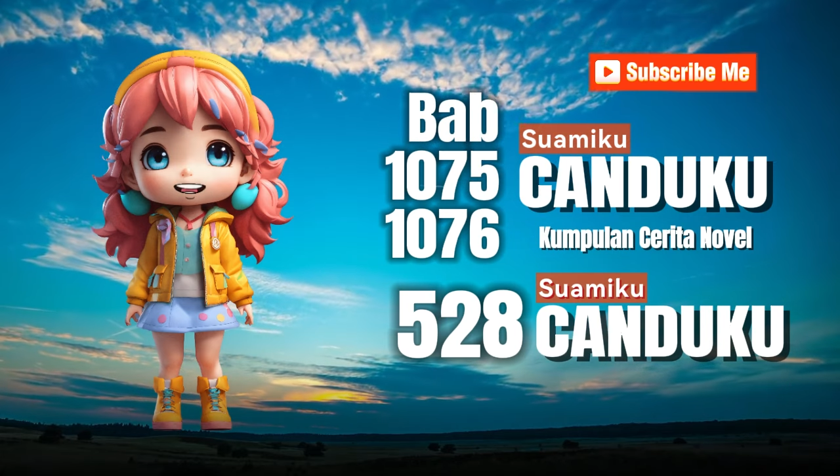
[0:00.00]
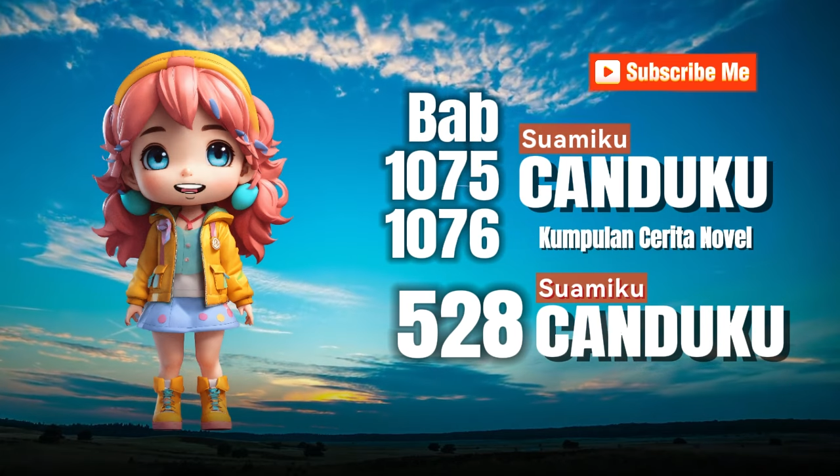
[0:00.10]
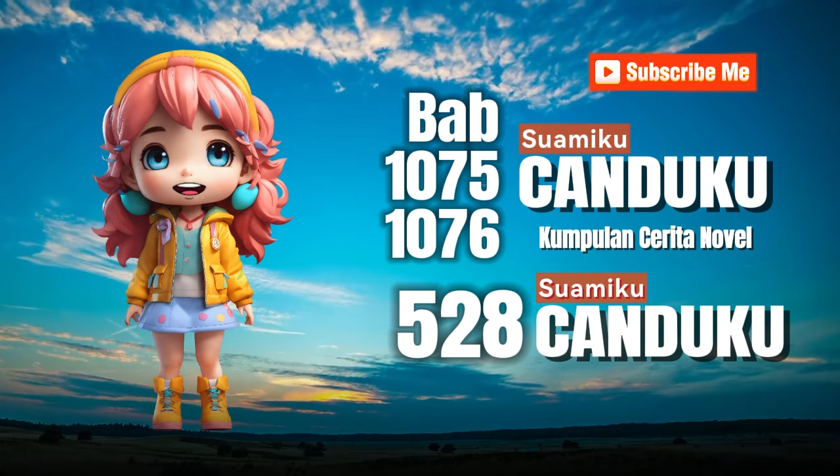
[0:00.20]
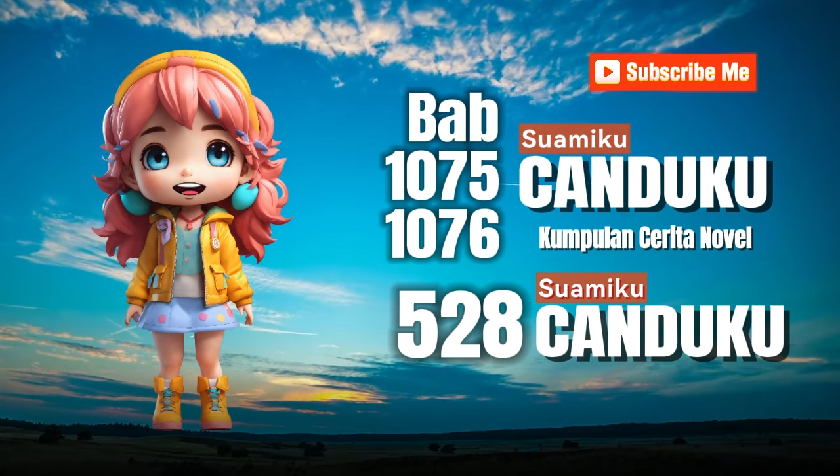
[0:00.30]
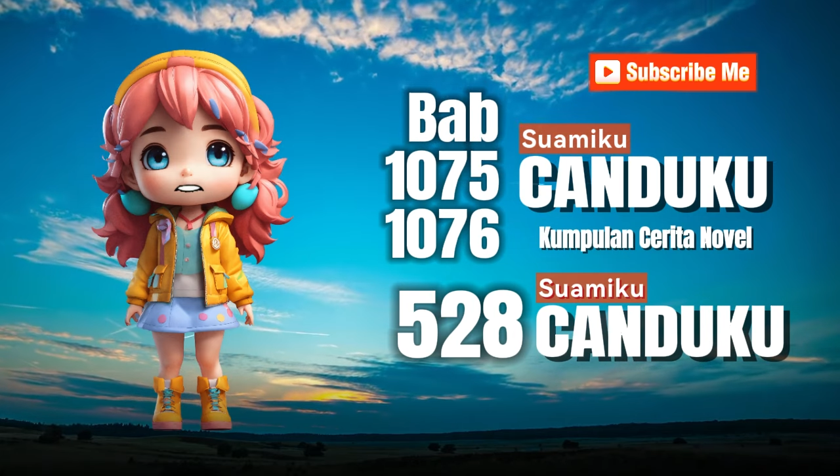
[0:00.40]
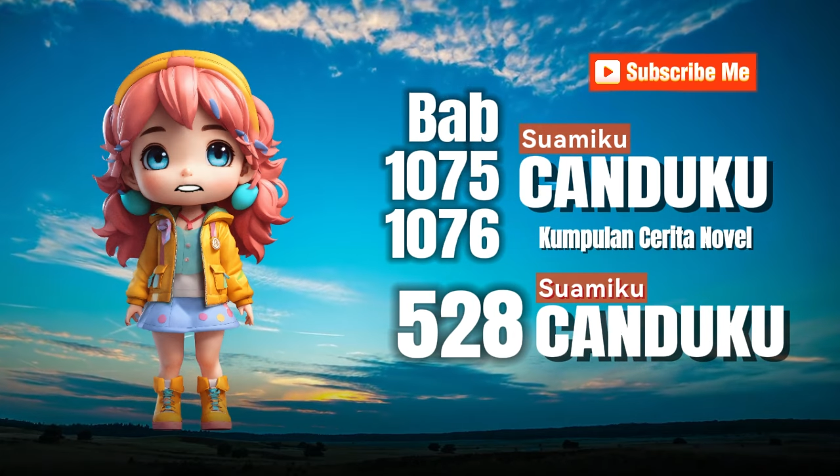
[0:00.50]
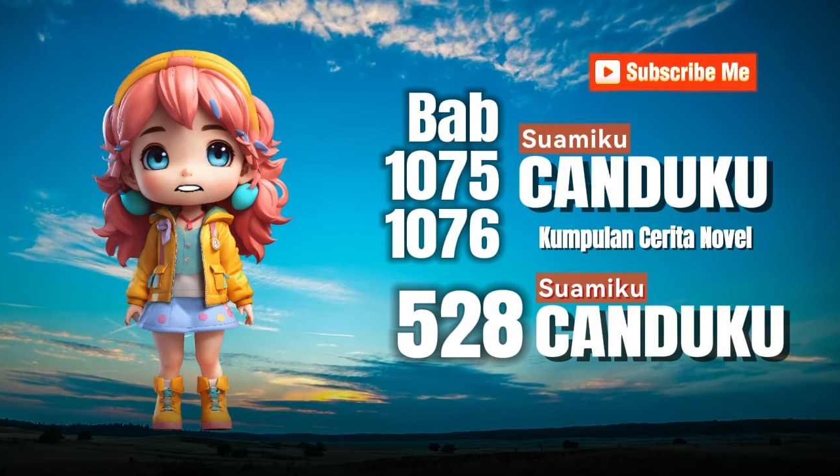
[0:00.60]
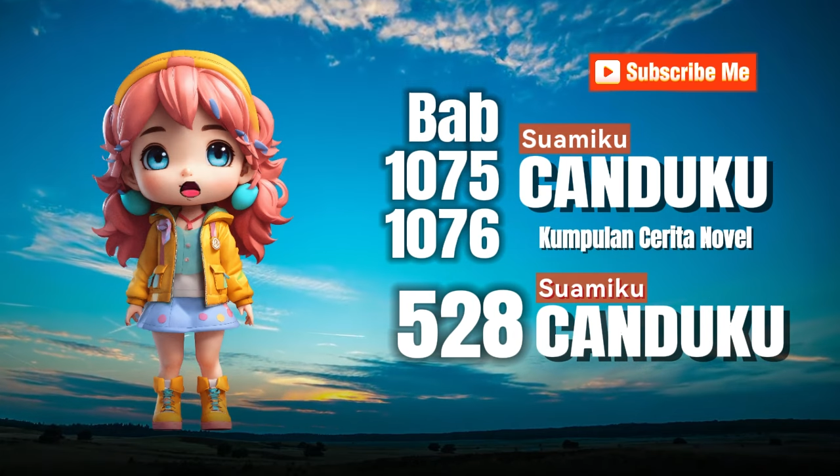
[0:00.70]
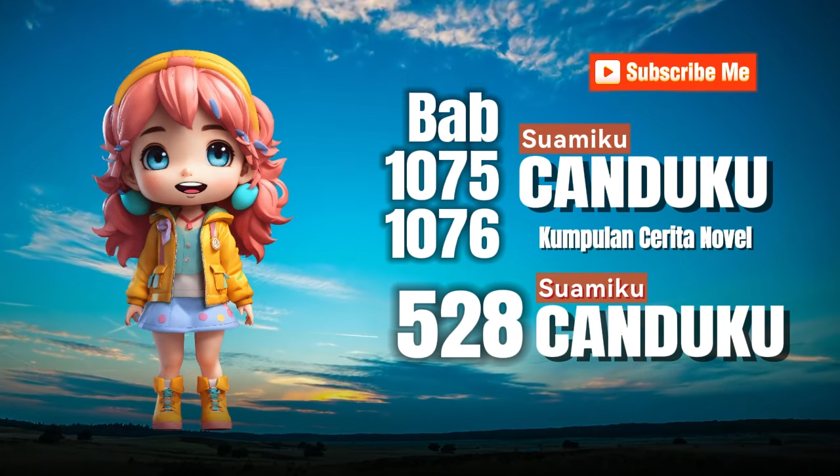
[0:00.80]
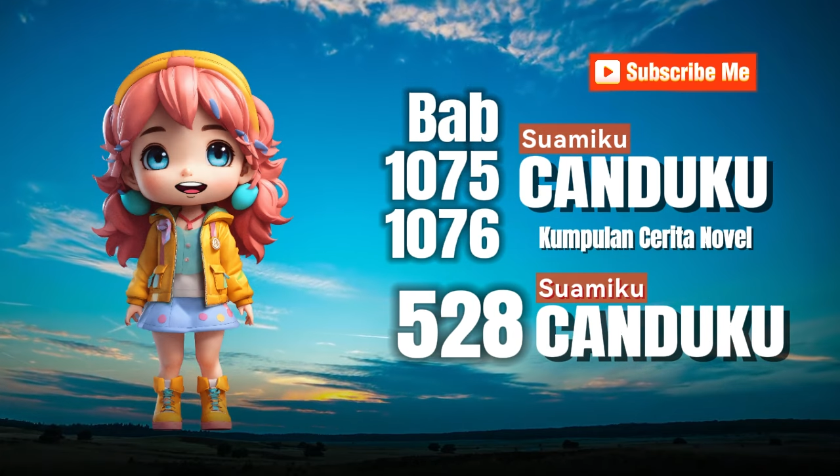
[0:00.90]
Clara
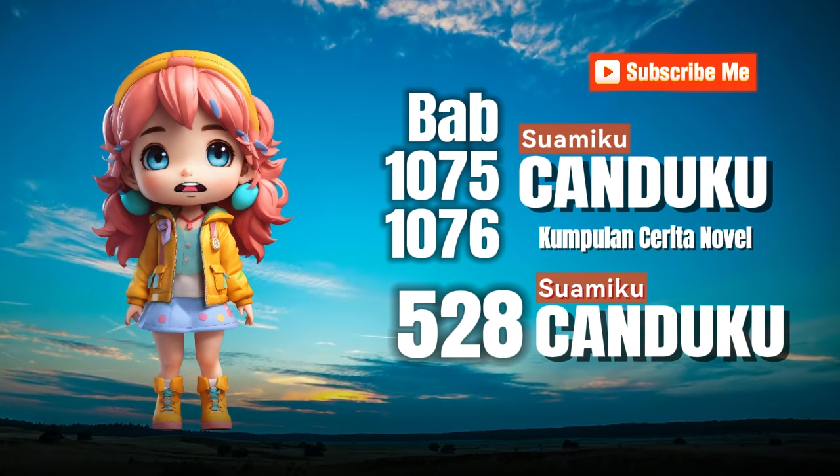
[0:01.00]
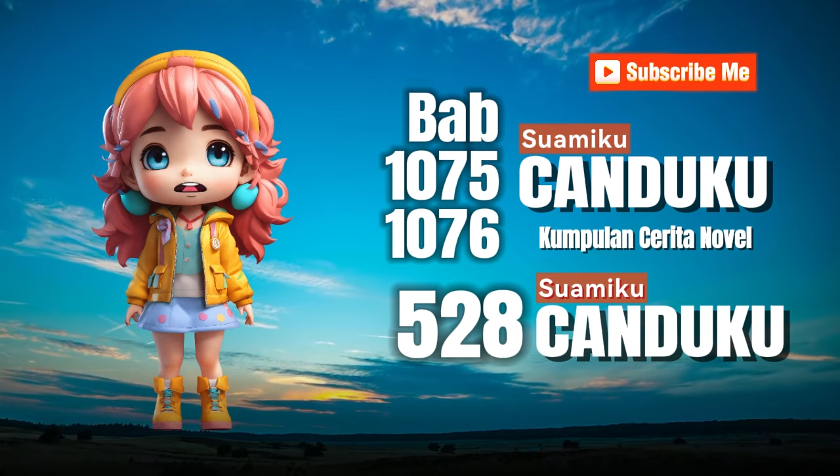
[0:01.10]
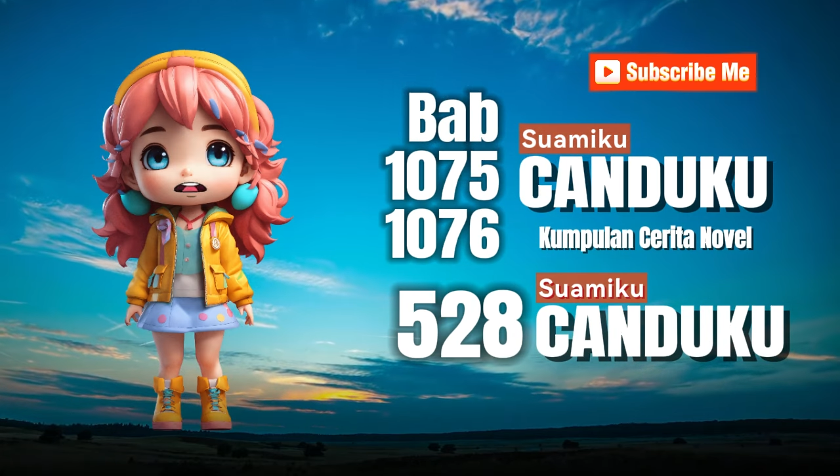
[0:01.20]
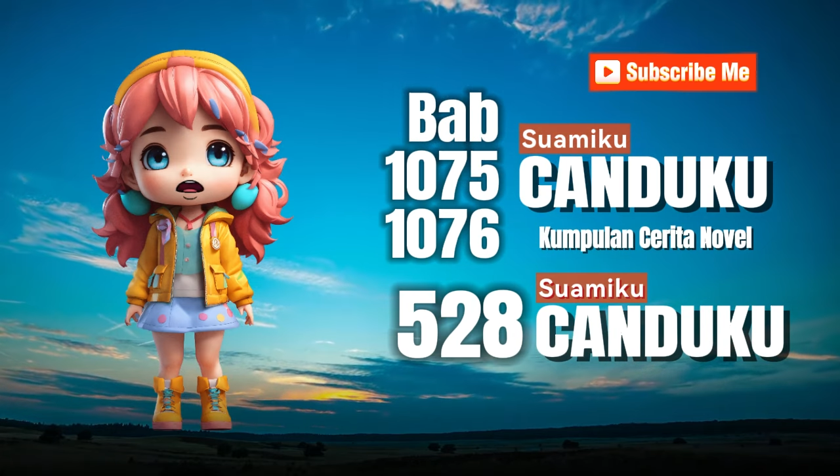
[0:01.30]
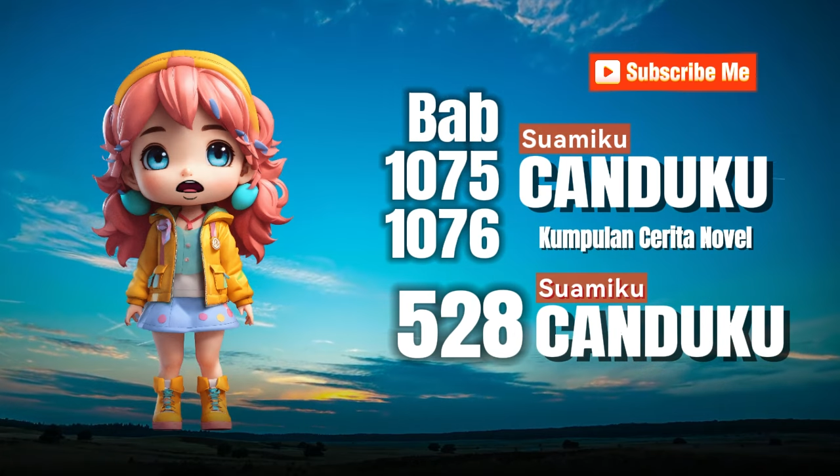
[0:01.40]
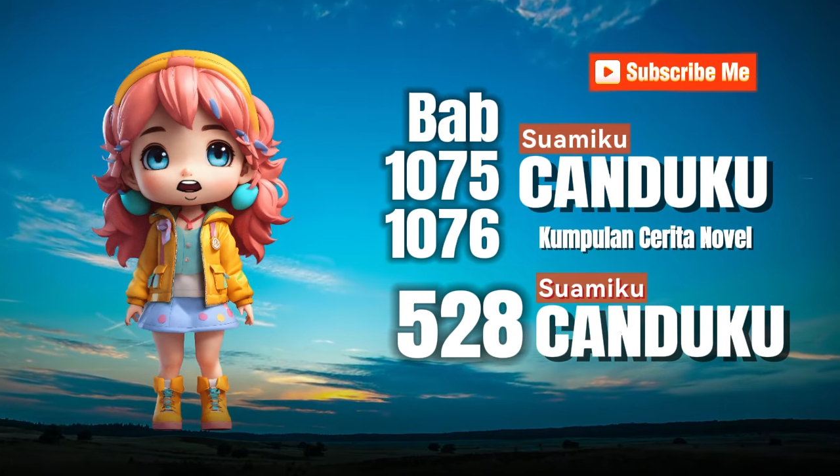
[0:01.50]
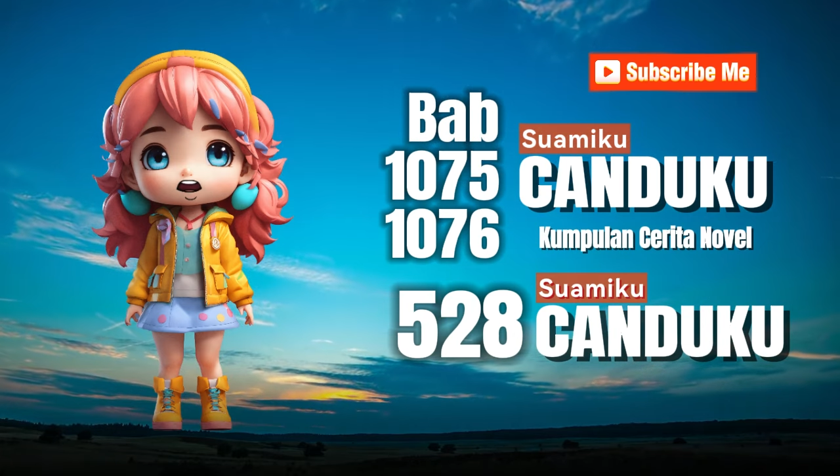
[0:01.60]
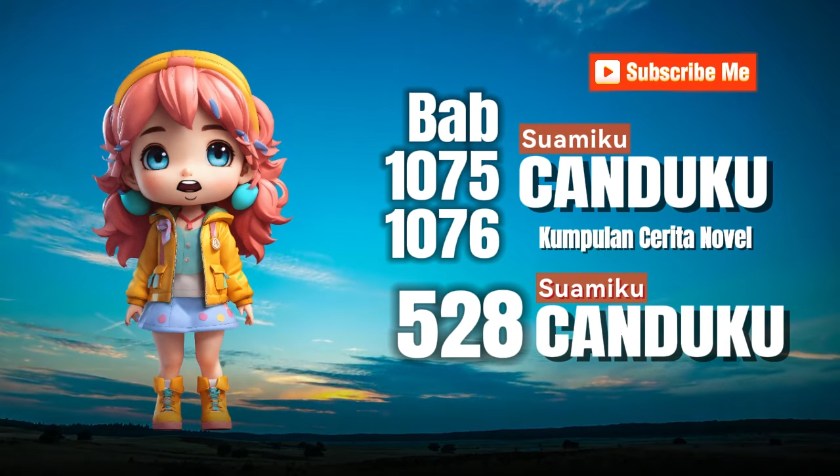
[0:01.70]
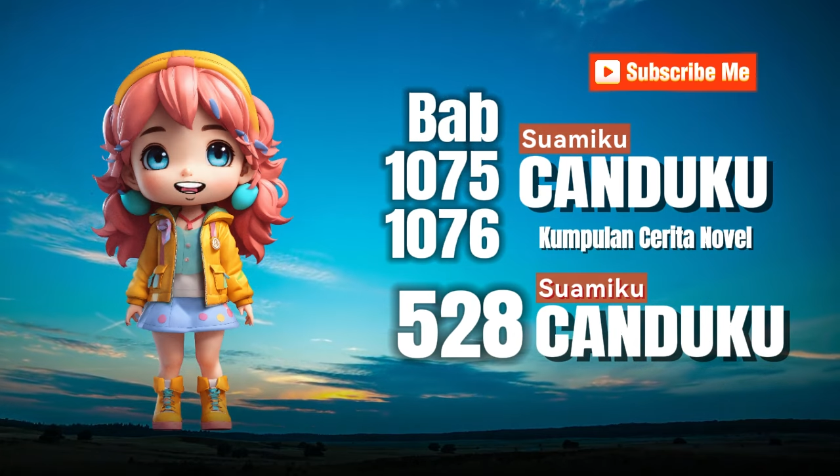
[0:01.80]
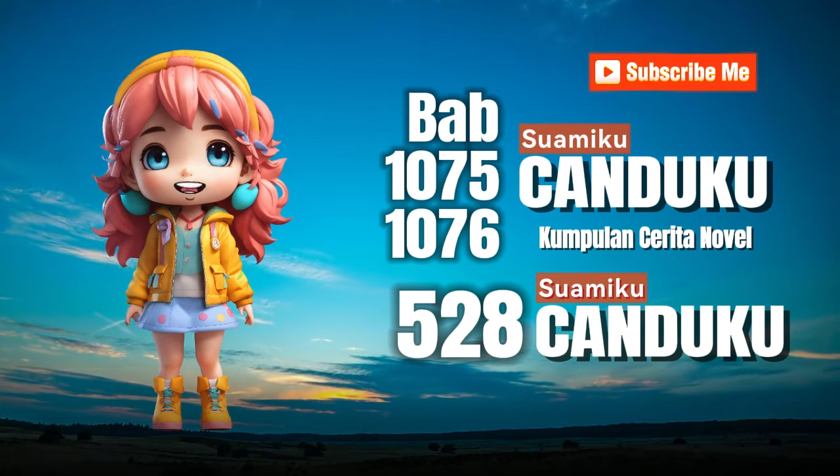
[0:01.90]
sudah tidur di
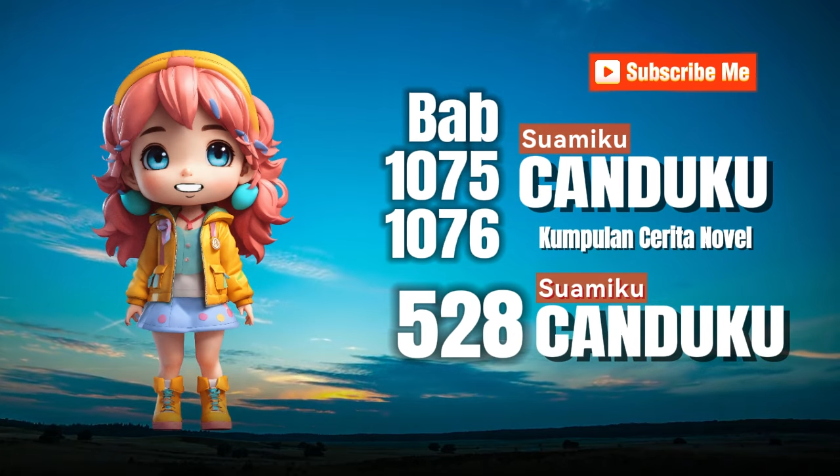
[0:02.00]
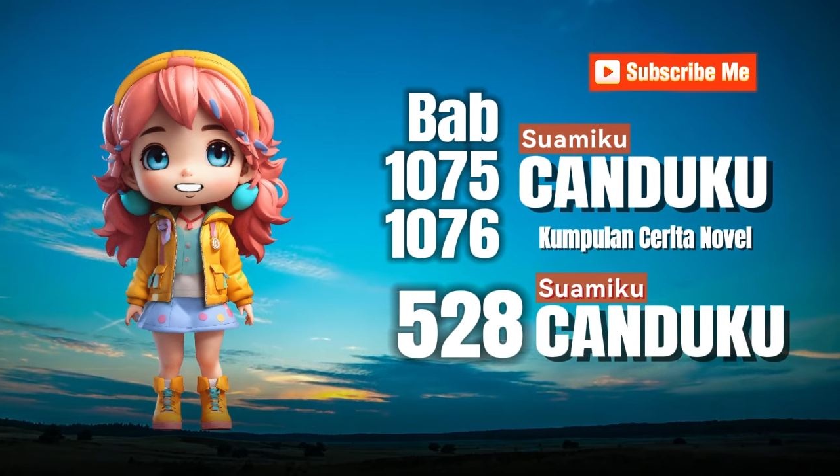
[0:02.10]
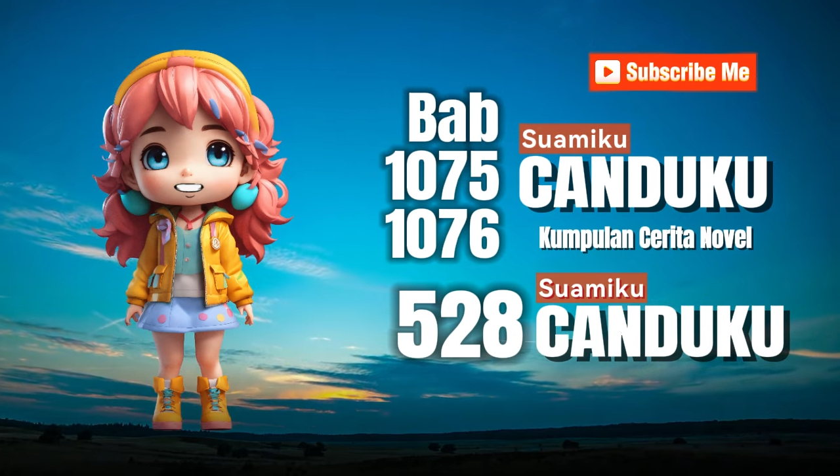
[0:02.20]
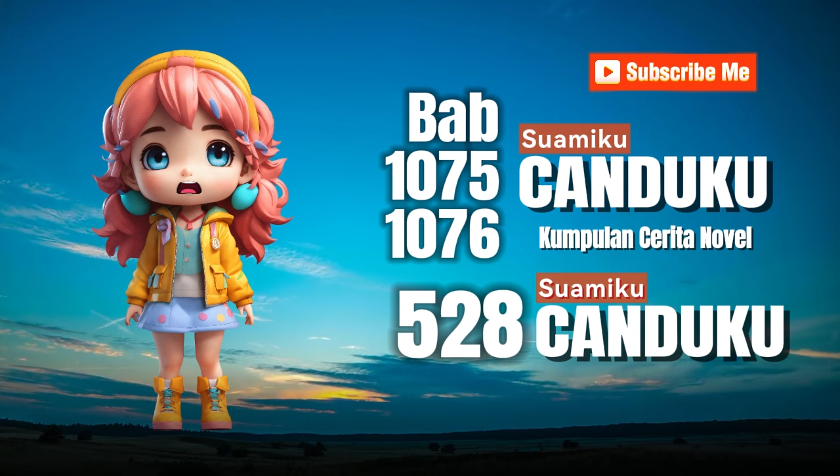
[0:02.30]
ranjangnya dan